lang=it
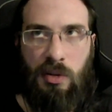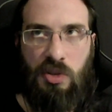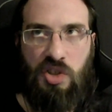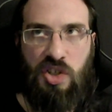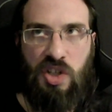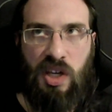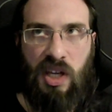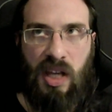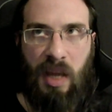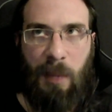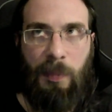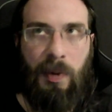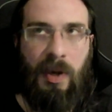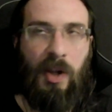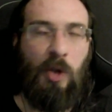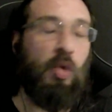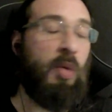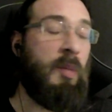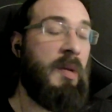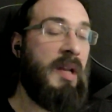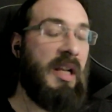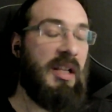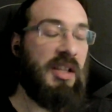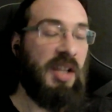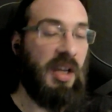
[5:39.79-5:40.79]
circa per il
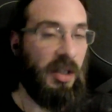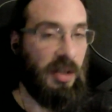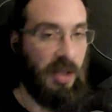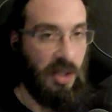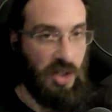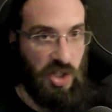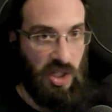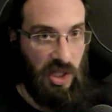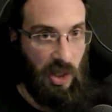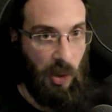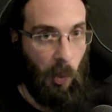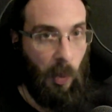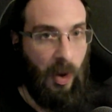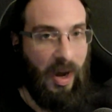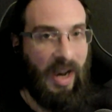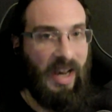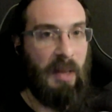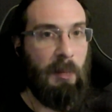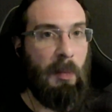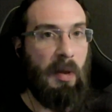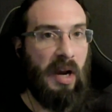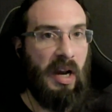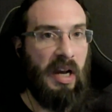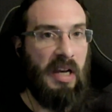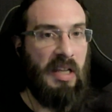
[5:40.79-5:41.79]
2035 la
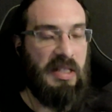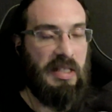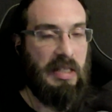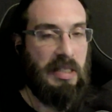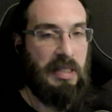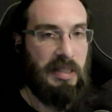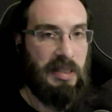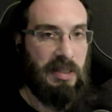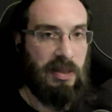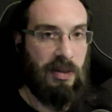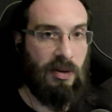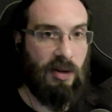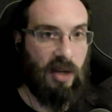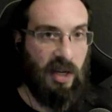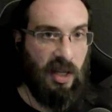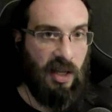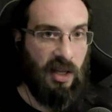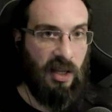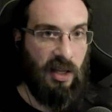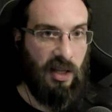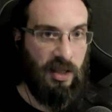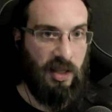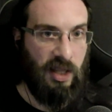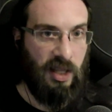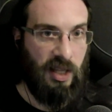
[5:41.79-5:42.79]

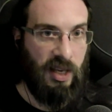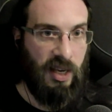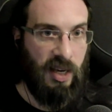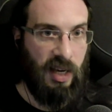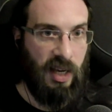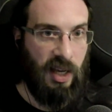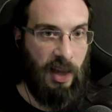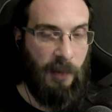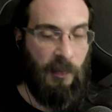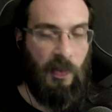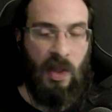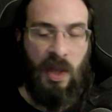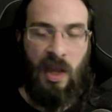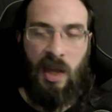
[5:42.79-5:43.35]
liberalizzazione delle